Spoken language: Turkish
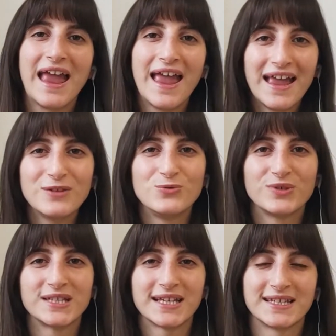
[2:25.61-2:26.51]
en
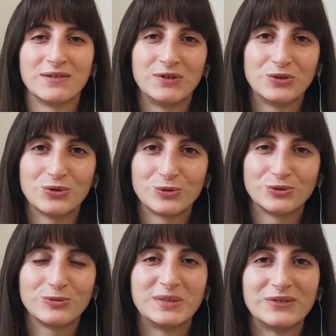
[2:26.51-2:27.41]
yüksek seviyede
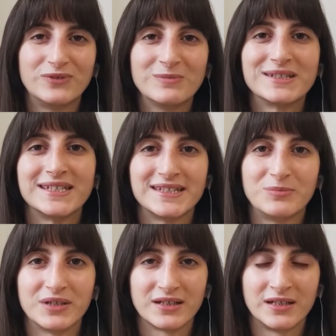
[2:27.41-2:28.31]
olduğu bir film sizi
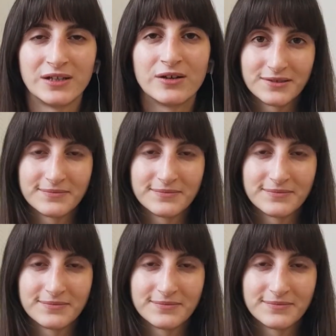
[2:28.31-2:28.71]
bekliyor.